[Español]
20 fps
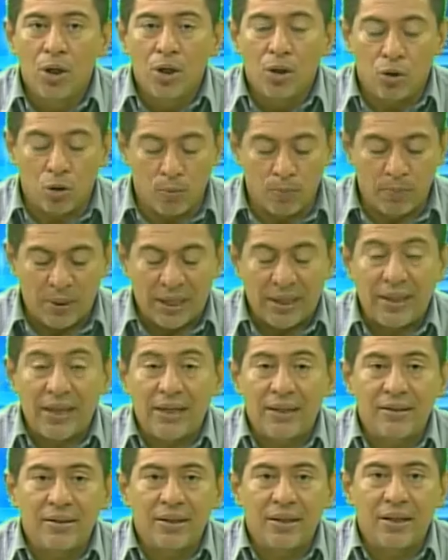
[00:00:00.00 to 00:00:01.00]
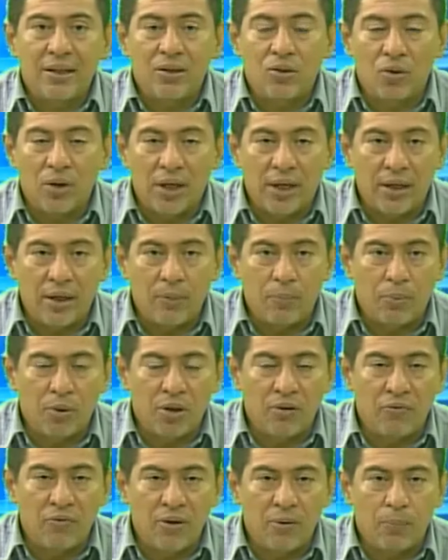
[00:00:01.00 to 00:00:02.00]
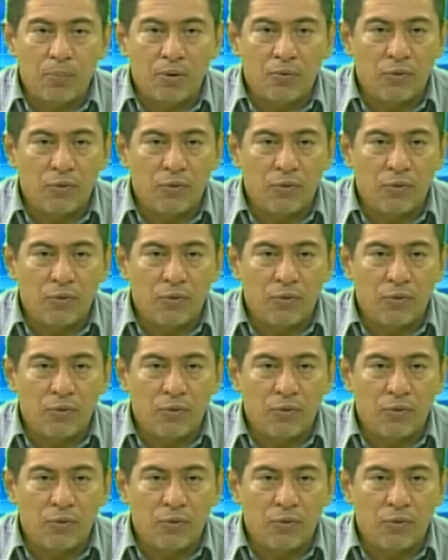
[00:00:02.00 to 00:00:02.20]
con Platense y con el equipo de Firpo,